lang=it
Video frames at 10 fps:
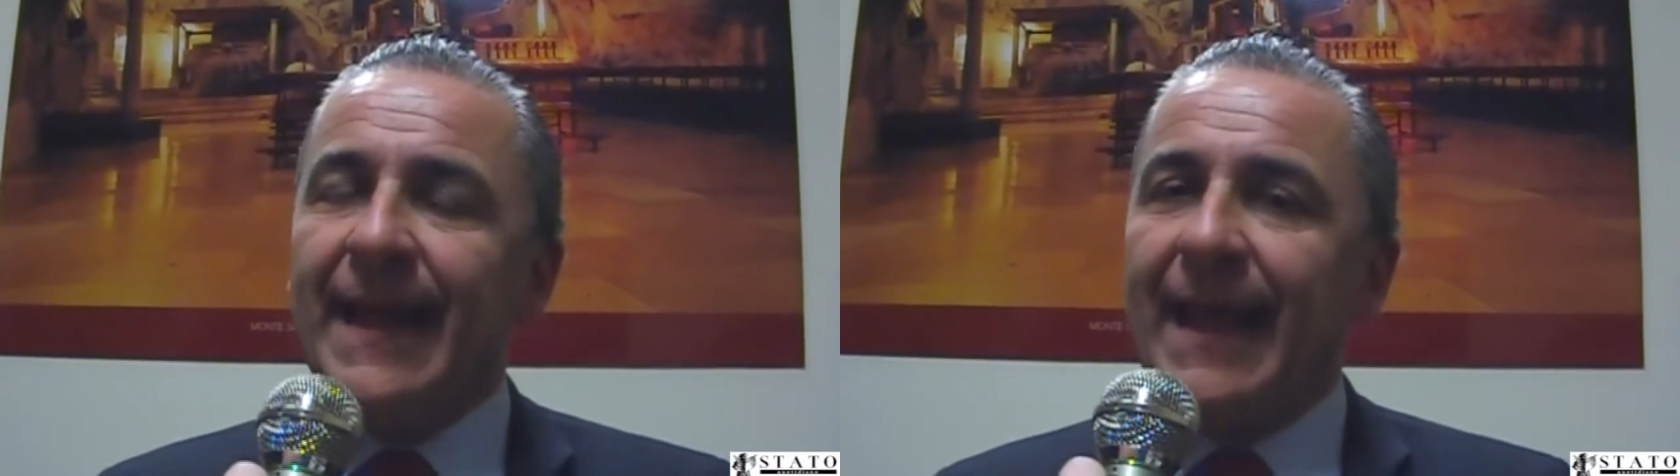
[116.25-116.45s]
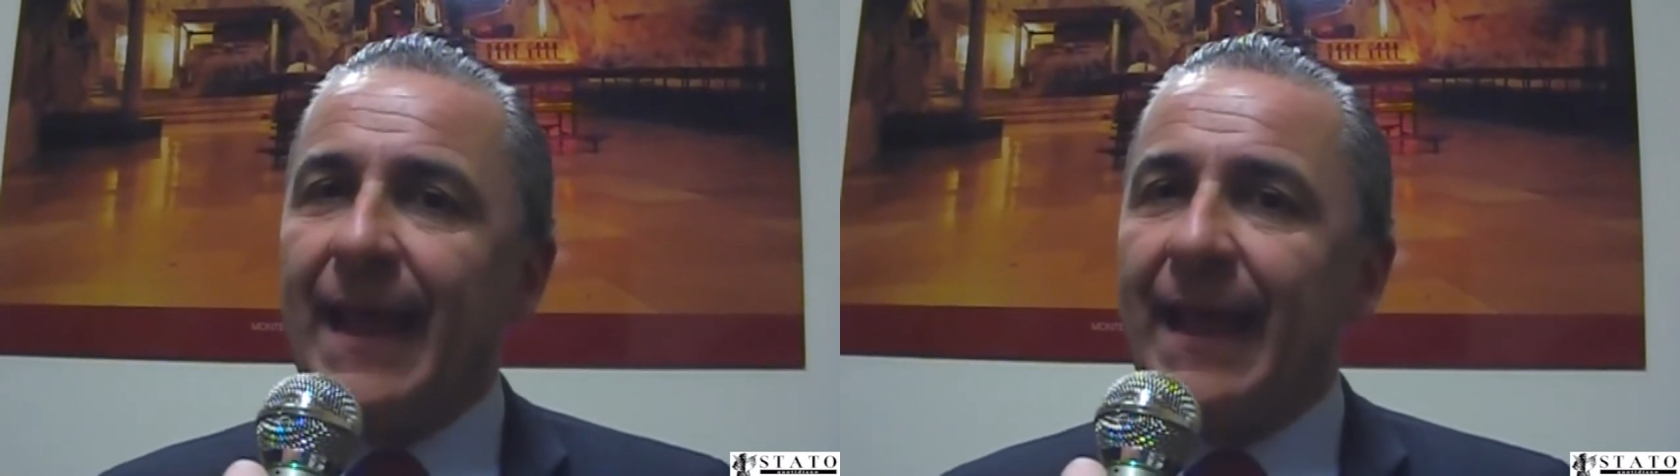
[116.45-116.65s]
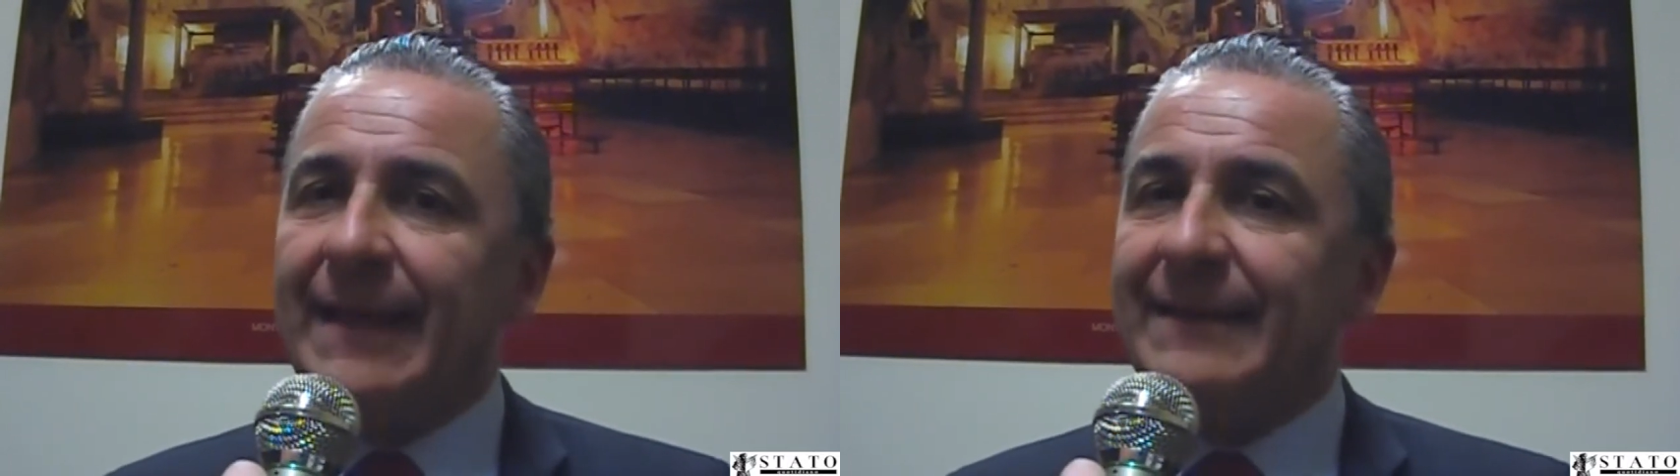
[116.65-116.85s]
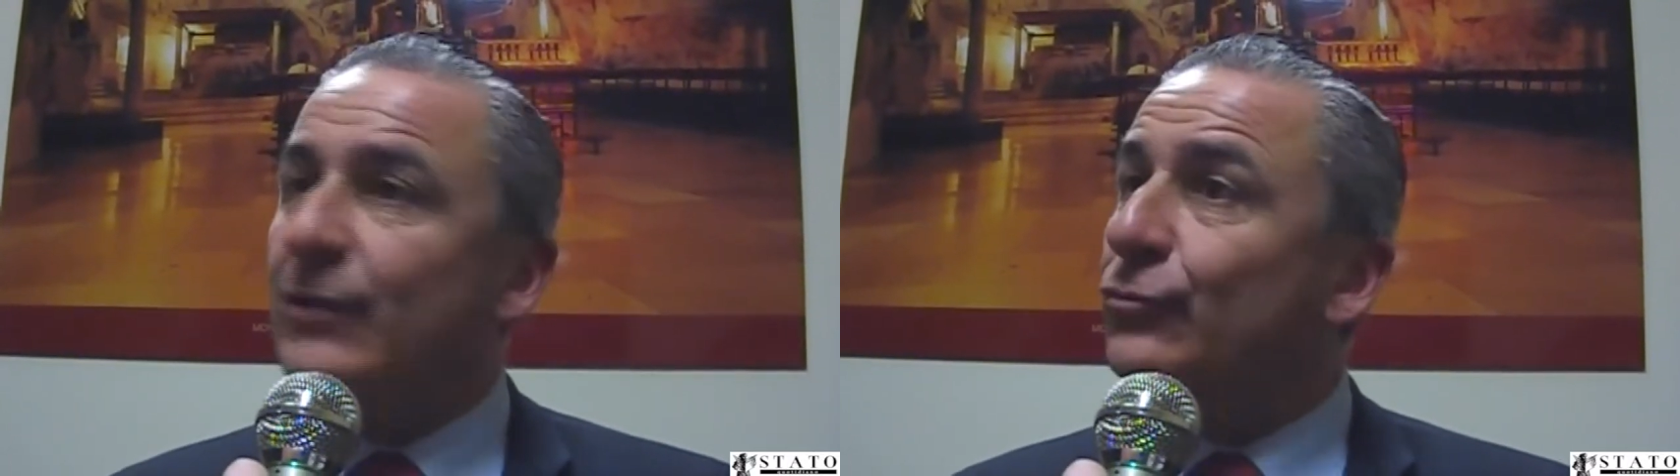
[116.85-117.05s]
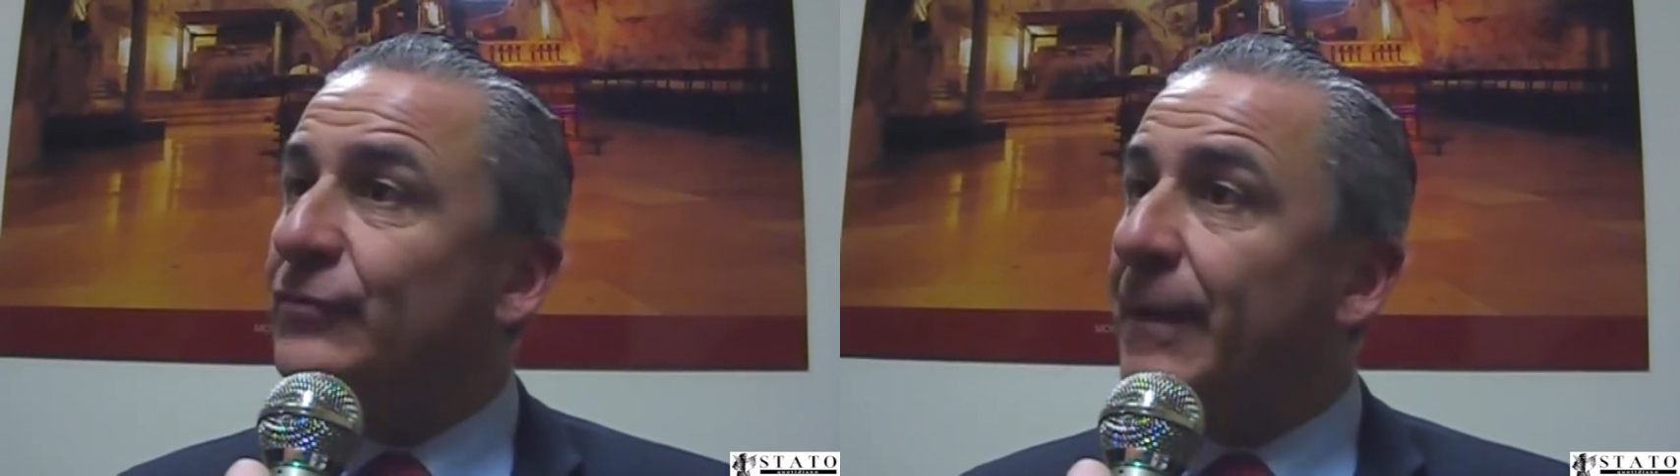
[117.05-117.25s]
che da
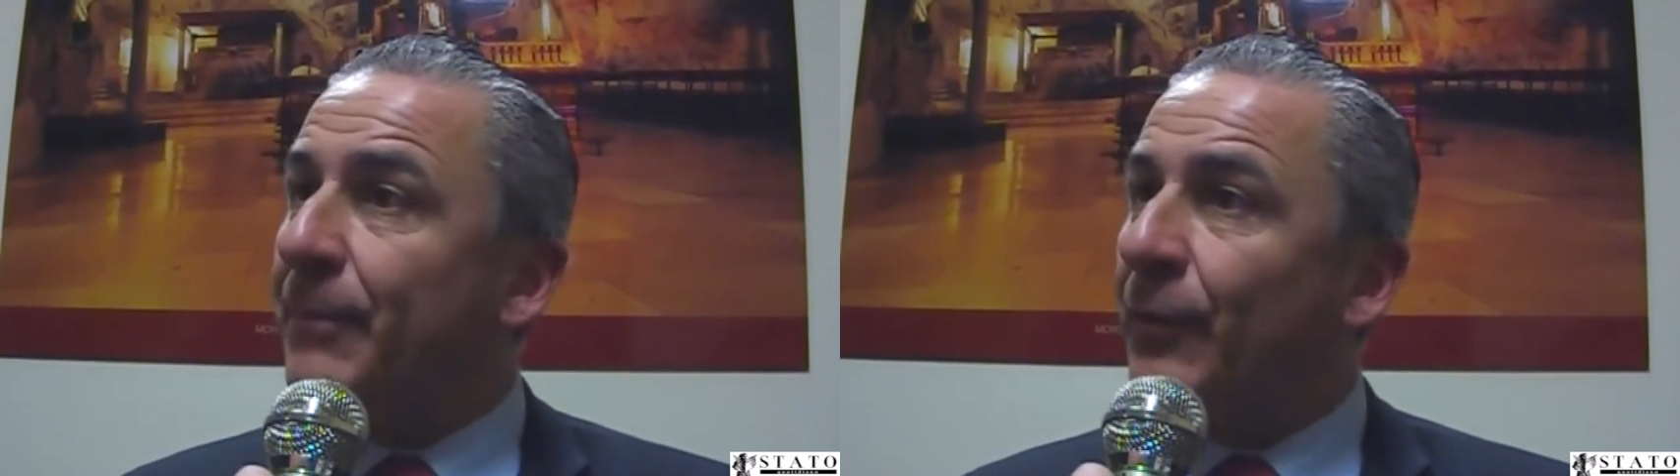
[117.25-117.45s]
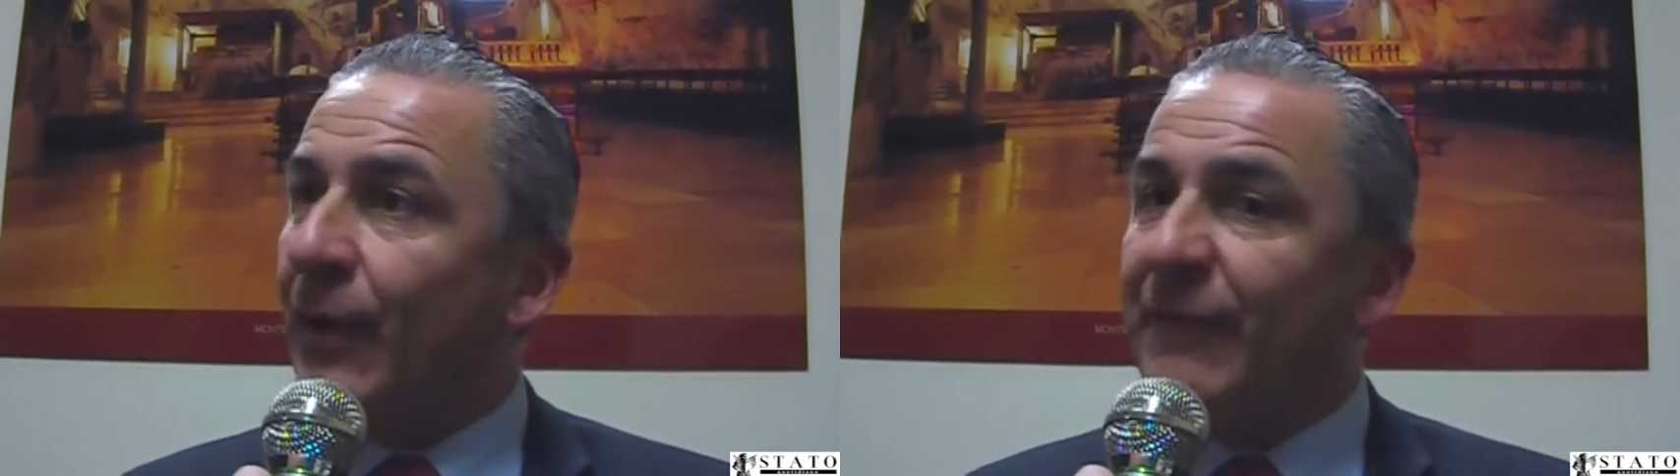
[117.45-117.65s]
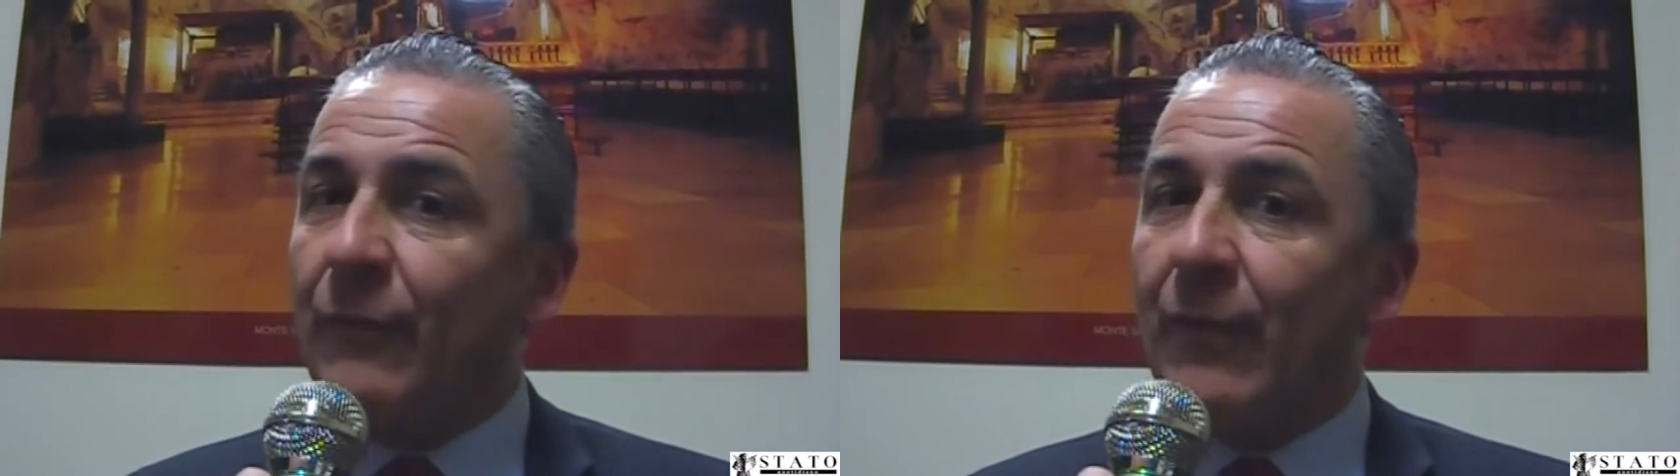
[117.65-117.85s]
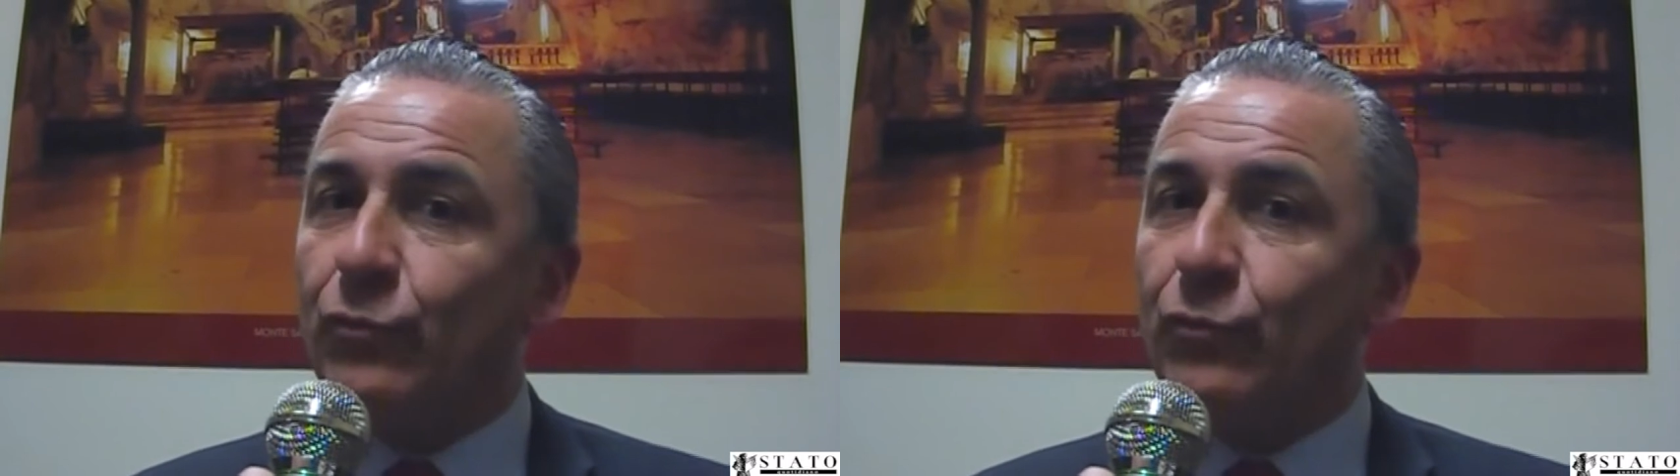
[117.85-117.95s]
tanto tempo non avevo